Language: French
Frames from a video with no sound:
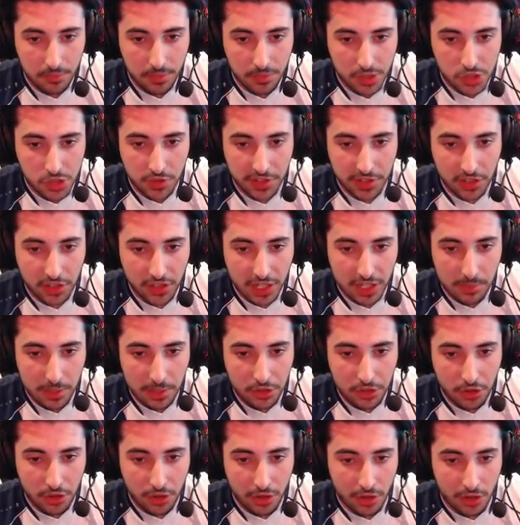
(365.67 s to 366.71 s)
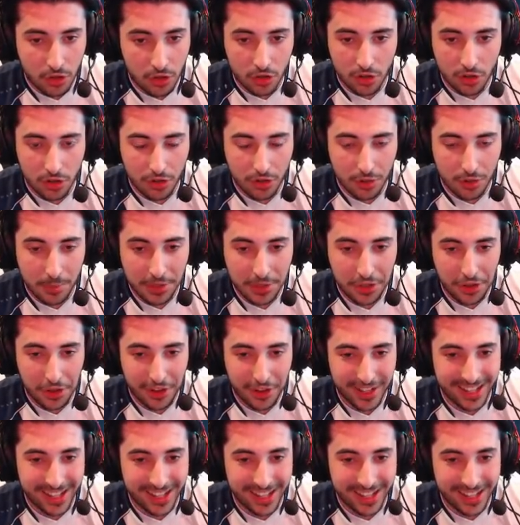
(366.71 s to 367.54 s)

Je vais tanker le maneur. Euh, le, maneur.